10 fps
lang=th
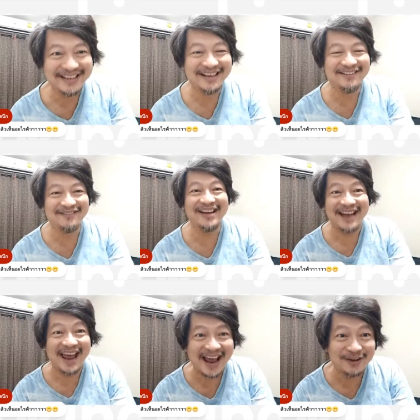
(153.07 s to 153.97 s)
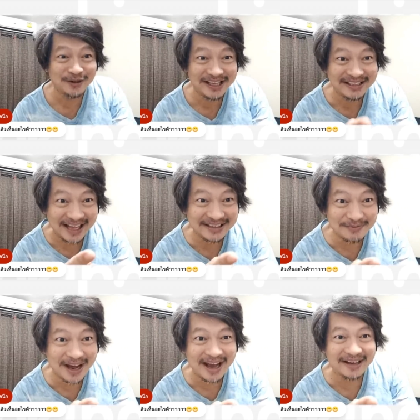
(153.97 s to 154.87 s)
ไม่ได้ไม่แน่ อนุทินอาจ
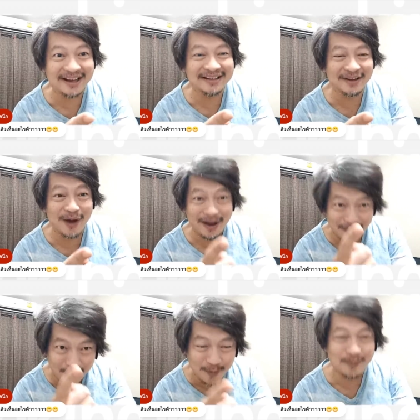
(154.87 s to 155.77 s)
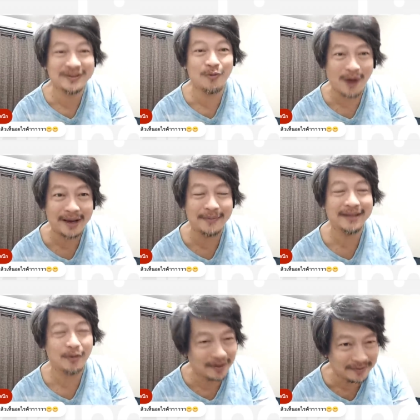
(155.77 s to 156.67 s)
จะมานะแต่ว่า จะไหวไห
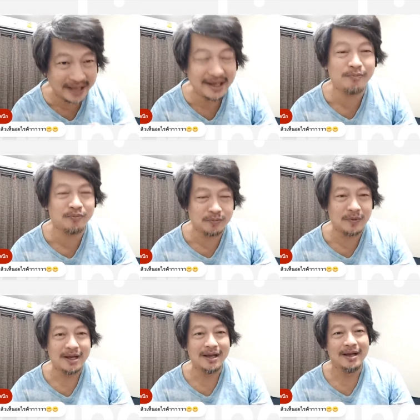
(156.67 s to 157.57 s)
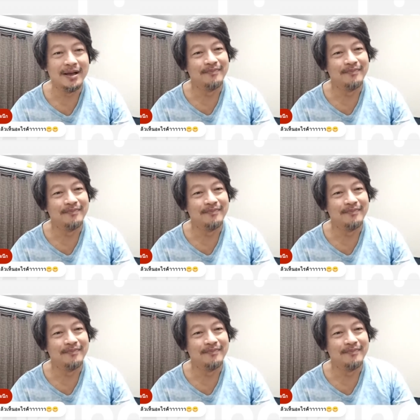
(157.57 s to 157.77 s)
มแต่ว่าลองบุ้ยก็พอกัน